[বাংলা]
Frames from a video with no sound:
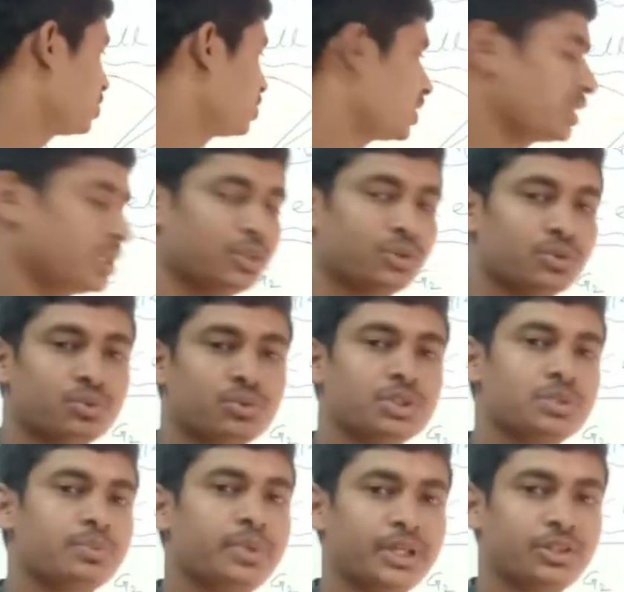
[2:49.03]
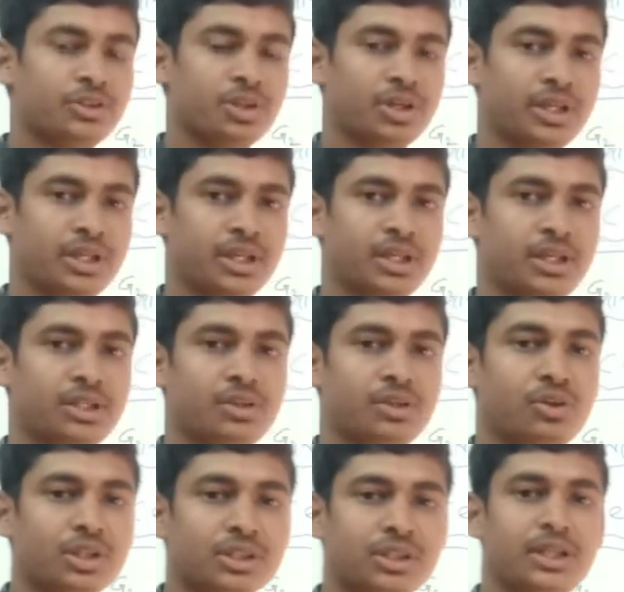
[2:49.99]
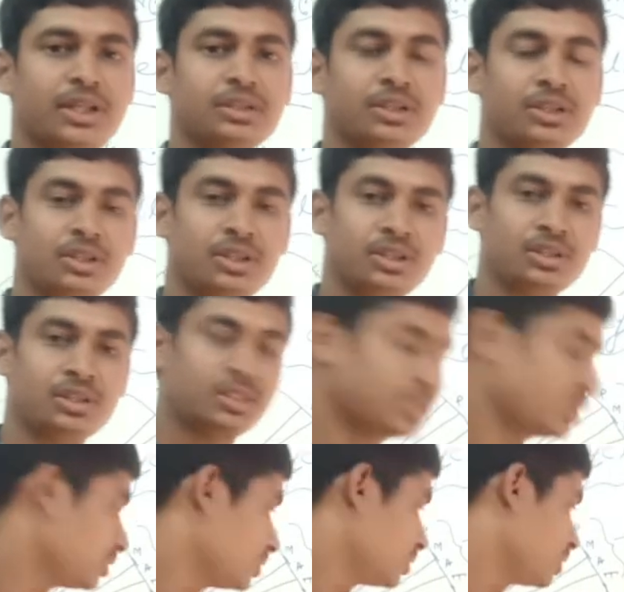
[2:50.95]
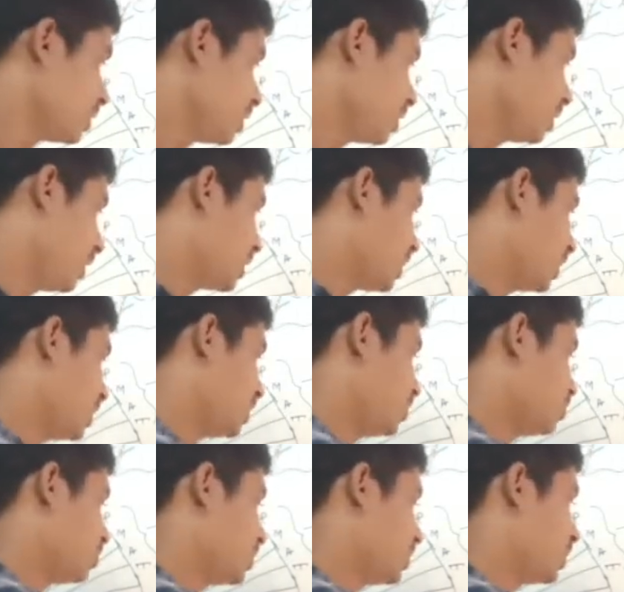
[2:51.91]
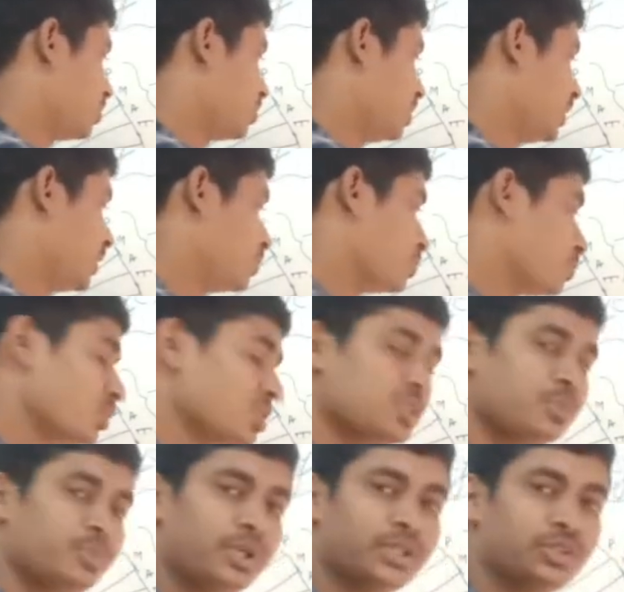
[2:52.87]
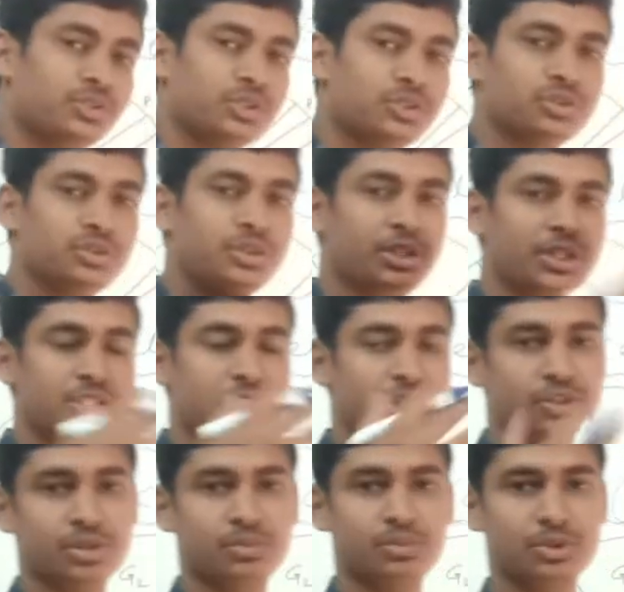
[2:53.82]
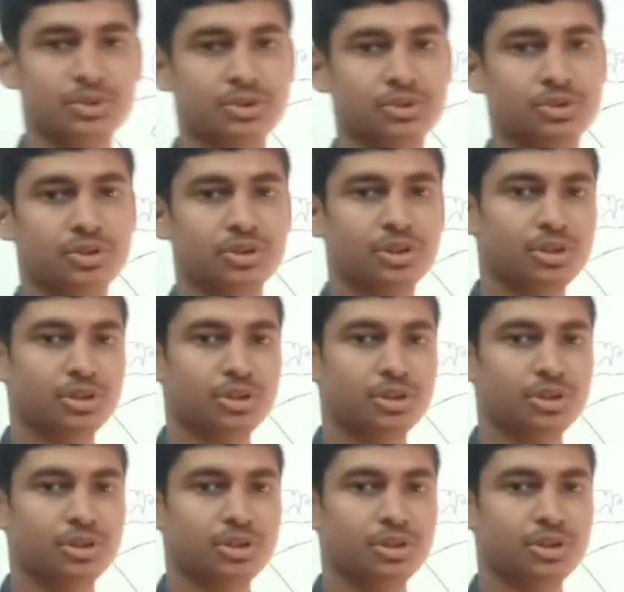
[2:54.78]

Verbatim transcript: দশায় কিন্তু কোষ বিভাজন হয় না অর্থাৎ এখানে কি হয় তাহলে কোষ বিভাজনের জন্য যে সমস্ত